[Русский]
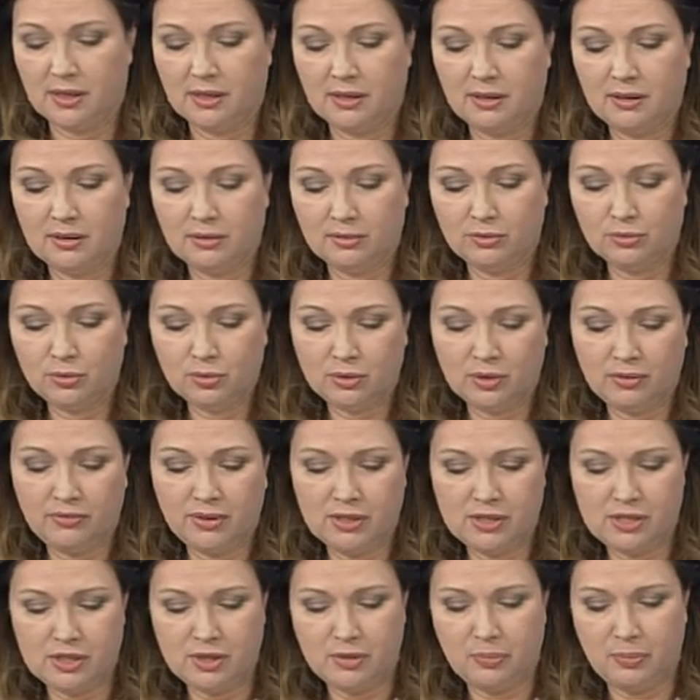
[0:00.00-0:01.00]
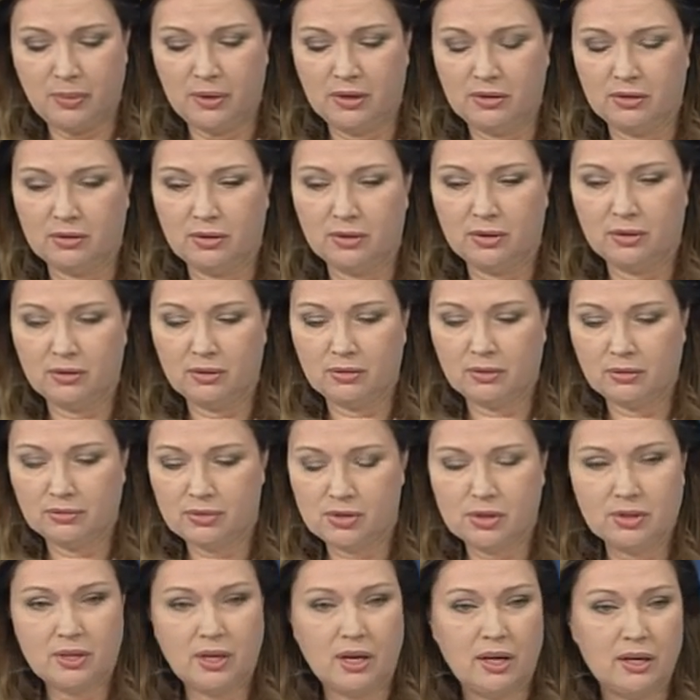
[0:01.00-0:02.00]
Э, ну, давайте теперь э,
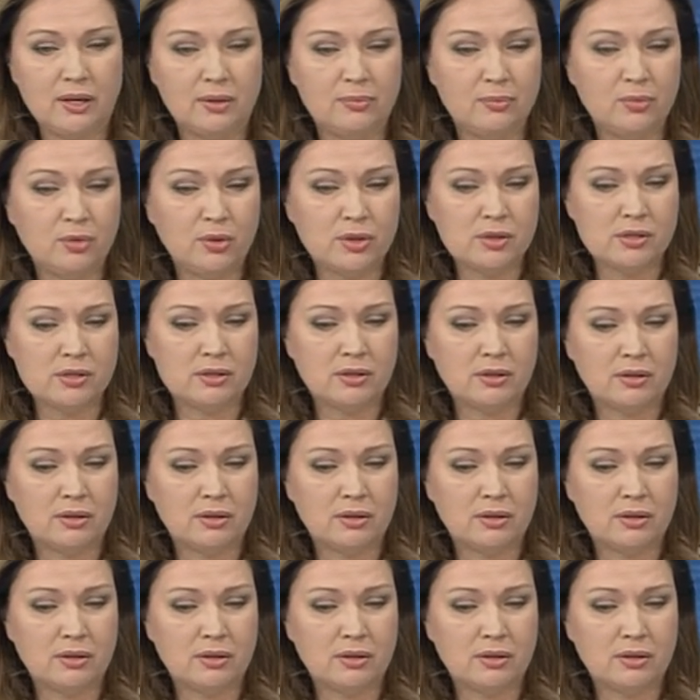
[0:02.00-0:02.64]
центральный мост.